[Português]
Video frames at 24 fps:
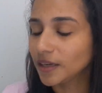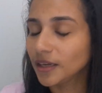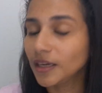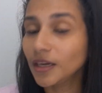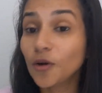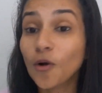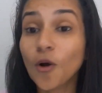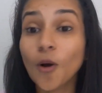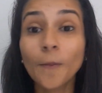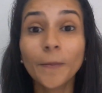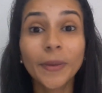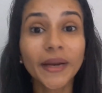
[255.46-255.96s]
E
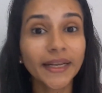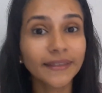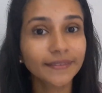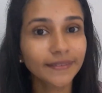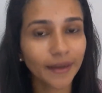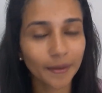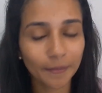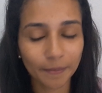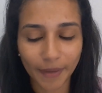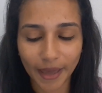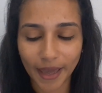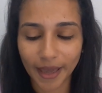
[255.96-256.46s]
comprei
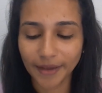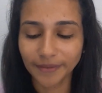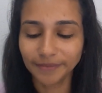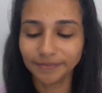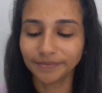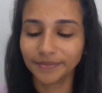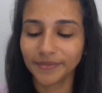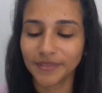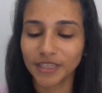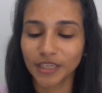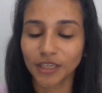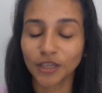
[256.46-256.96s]

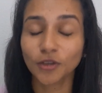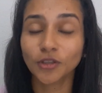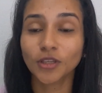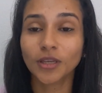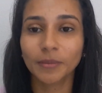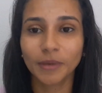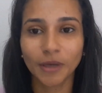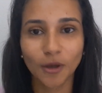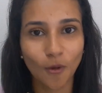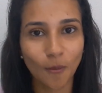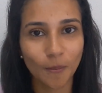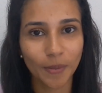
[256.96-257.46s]
também, isso aqui eu
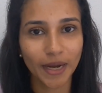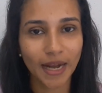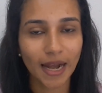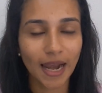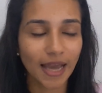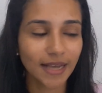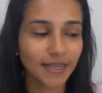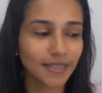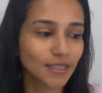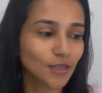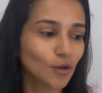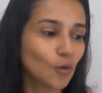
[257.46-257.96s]
também comprei
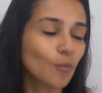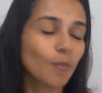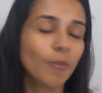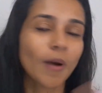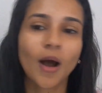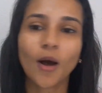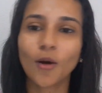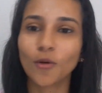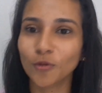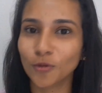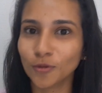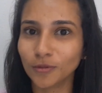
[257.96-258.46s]
lá em São
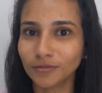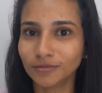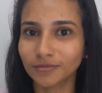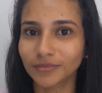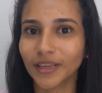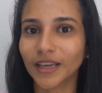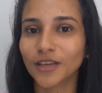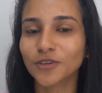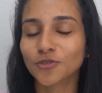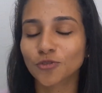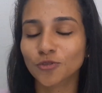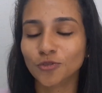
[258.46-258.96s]
Paulo,
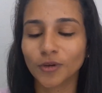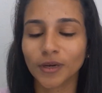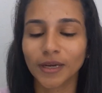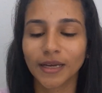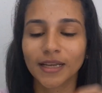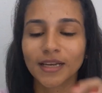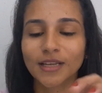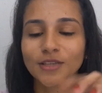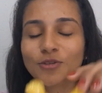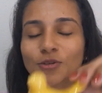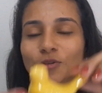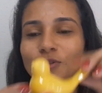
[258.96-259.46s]
né, junto com
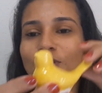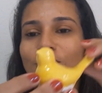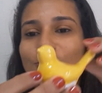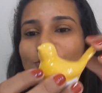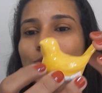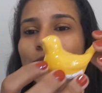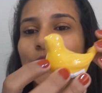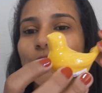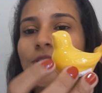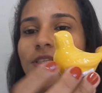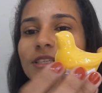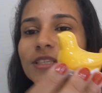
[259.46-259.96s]
aquelas outras
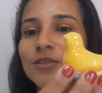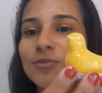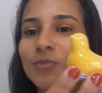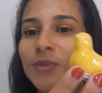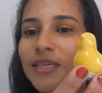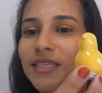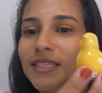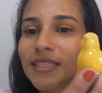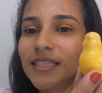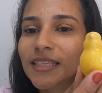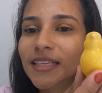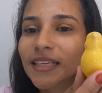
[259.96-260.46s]
coisas,
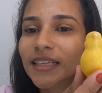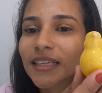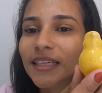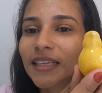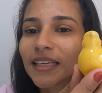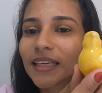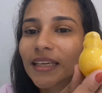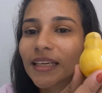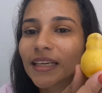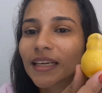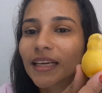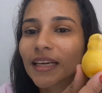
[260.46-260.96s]
mas essa
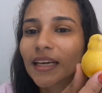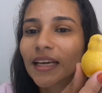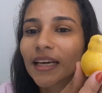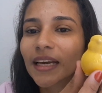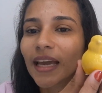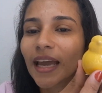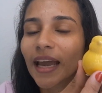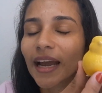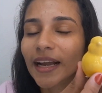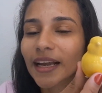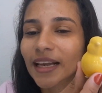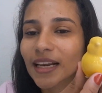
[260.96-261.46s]
daqui
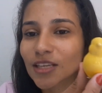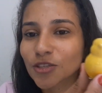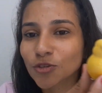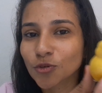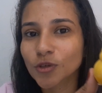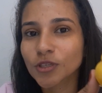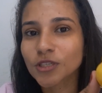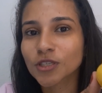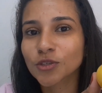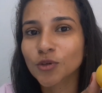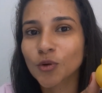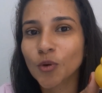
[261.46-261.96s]
é aquelas
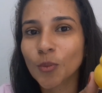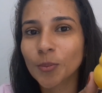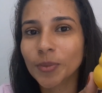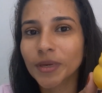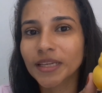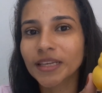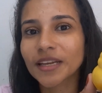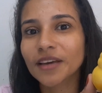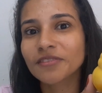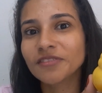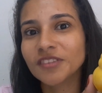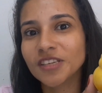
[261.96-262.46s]
coisas eu
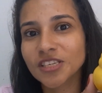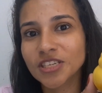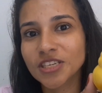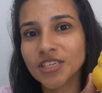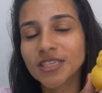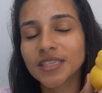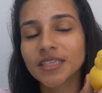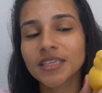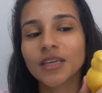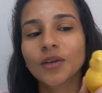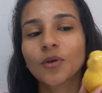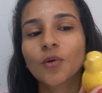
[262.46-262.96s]
comprei na
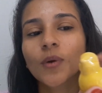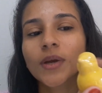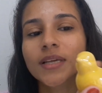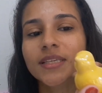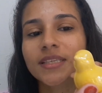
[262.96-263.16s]
25.